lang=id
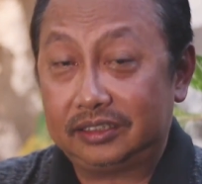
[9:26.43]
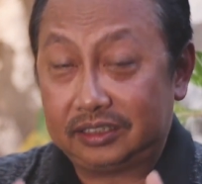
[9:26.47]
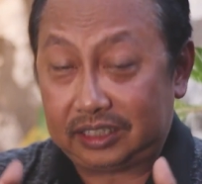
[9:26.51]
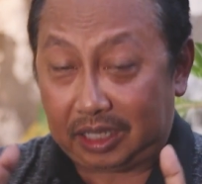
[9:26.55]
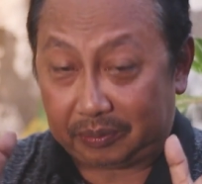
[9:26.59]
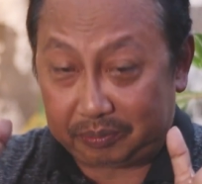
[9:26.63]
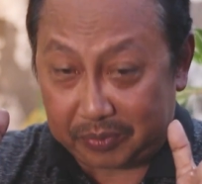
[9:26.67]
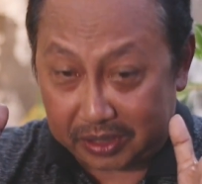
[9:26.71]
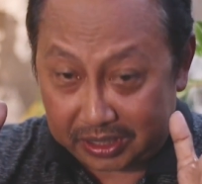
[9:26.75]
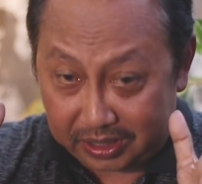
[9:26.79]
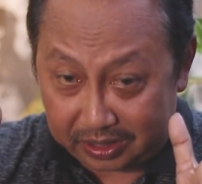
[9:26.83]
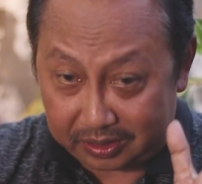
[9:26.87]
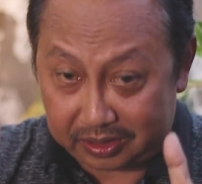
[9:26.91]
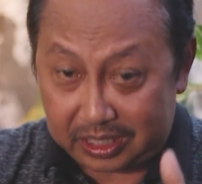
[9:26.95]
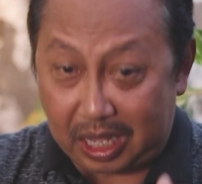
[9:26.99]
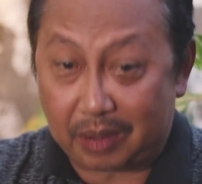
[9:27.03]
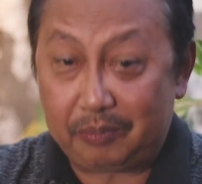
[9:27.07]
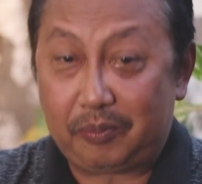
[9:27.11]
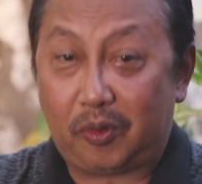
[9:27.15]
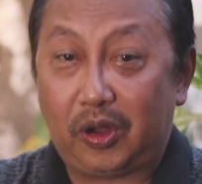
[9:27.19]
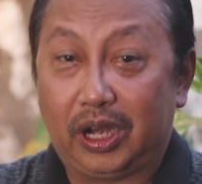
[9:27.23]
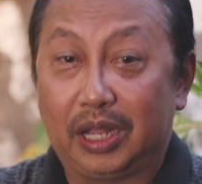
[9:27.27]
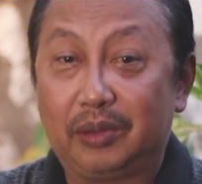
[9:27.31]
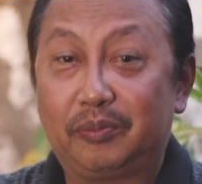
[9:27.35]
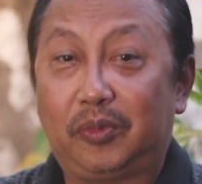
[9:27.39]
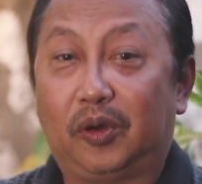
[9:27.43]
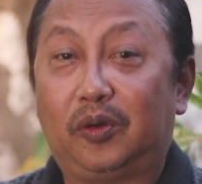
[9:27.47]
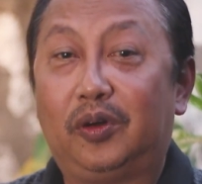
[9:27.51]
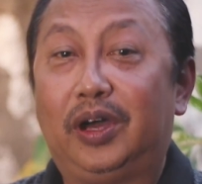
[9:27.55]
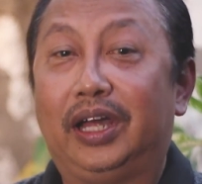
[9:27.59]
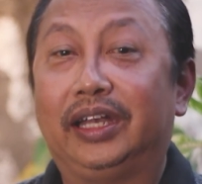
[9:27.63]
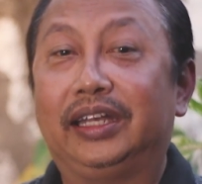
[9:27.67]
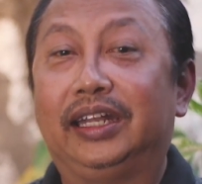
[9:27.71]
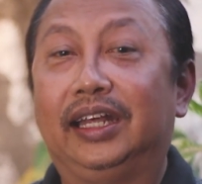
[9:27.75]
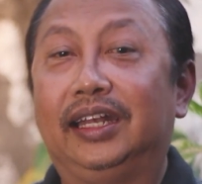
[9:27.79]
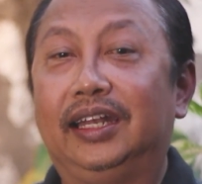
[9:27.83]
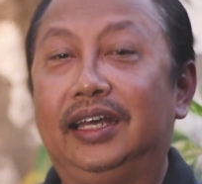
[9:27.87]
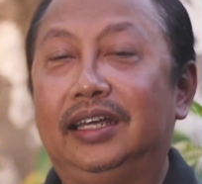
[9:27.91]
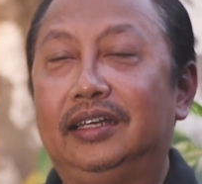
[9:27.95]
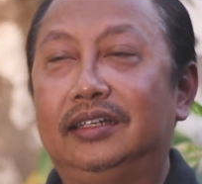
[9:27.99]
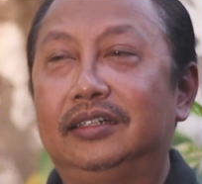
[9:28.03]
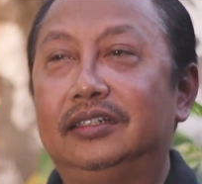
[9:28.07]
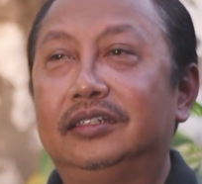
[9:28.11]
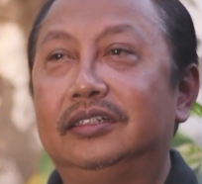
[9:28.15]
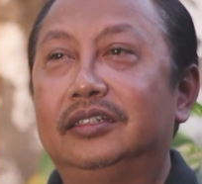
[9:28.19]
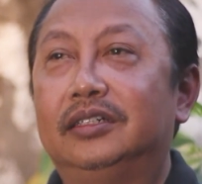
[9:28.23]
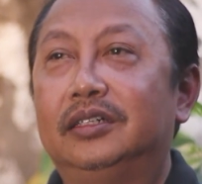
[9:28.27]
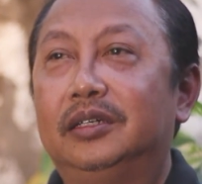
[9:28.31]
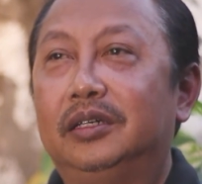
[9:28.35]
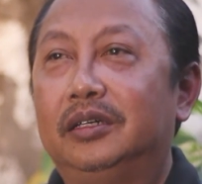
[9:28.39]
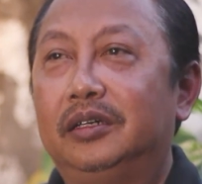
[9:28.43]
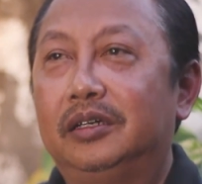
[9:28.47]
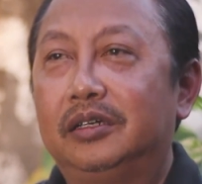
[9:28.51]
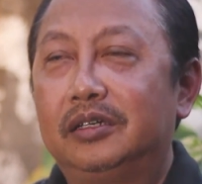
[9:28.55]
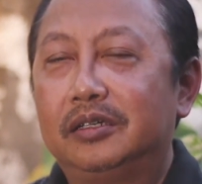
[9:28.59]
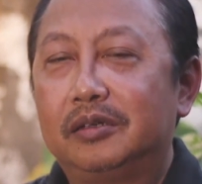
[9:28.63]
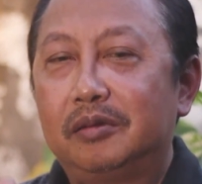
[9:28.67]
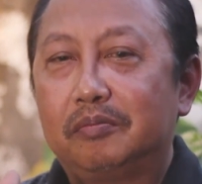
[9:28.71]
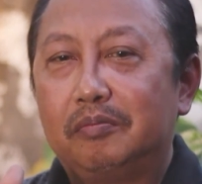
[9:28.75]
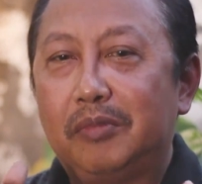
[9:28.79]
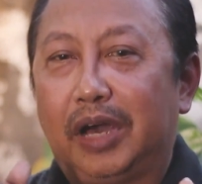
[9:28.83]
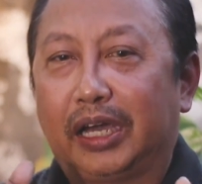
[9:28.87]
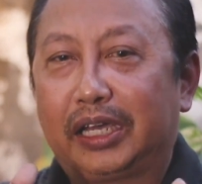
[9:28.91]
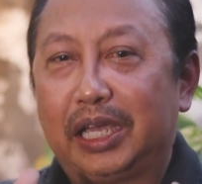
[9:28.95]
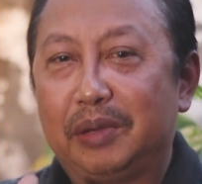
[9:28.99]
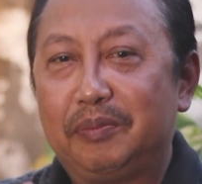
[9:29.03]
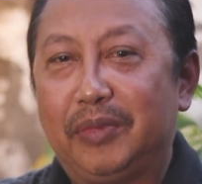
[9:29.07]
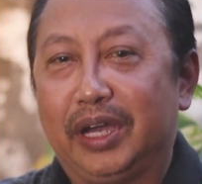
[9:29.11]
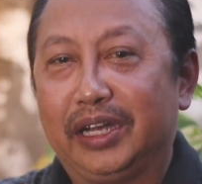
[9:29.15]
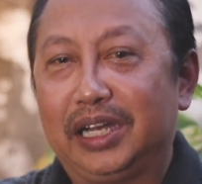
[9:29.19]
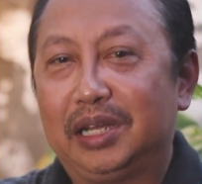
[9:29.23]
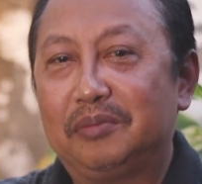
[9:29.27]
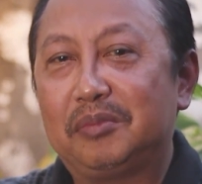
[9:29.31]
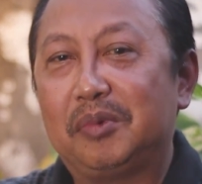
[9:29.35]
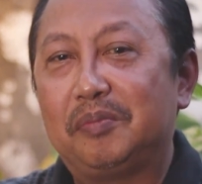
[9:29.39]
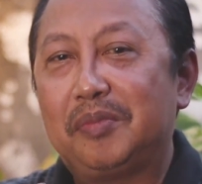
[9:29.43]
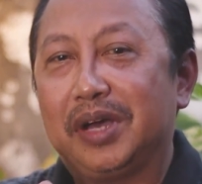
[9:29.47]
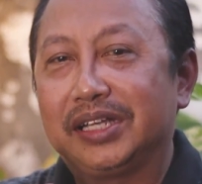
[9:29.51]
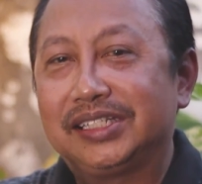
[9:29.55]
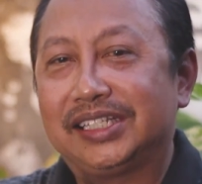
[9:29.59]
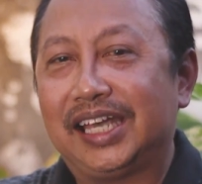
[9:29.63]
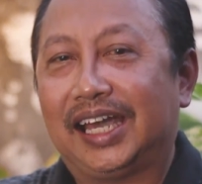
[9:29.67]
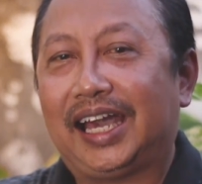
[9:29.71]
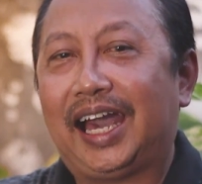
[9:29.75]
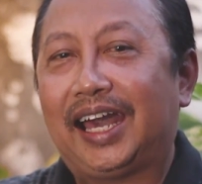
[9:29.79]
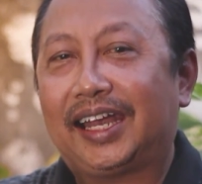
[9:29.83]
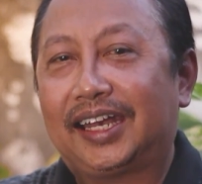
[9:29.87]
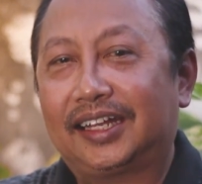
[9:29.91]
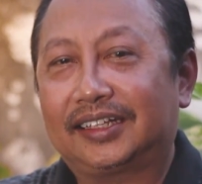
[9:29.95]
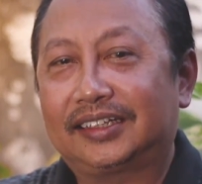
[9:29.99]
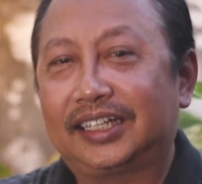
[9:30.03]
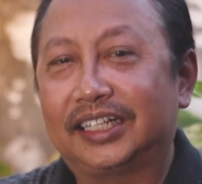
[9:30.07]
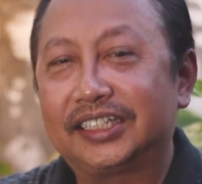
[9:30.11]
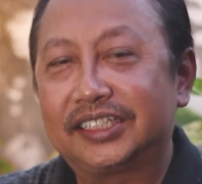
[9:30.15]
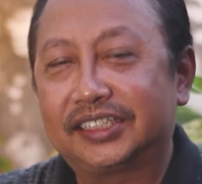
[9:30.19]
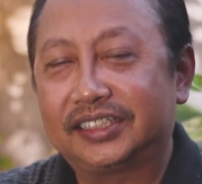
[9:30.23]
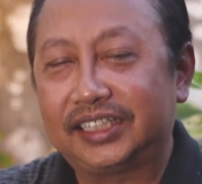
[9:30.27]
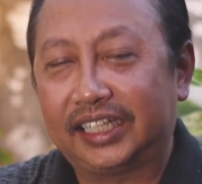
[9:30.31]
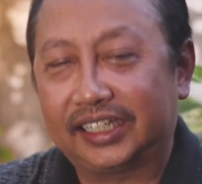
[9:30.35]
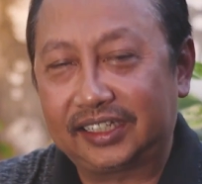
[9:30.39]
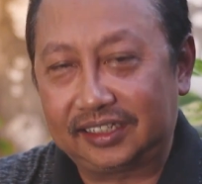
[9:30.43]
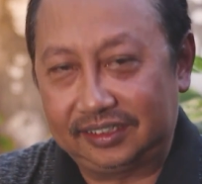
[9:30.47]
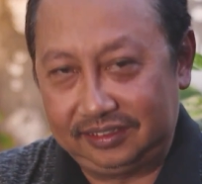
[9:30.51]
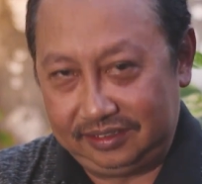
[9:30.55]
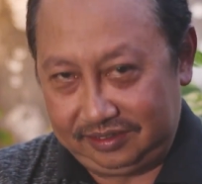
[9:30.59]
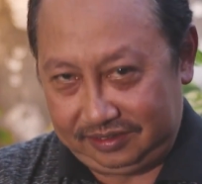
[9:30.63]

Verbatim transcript: tapi yang paling pokok adalah bagaimana membaca karakteristik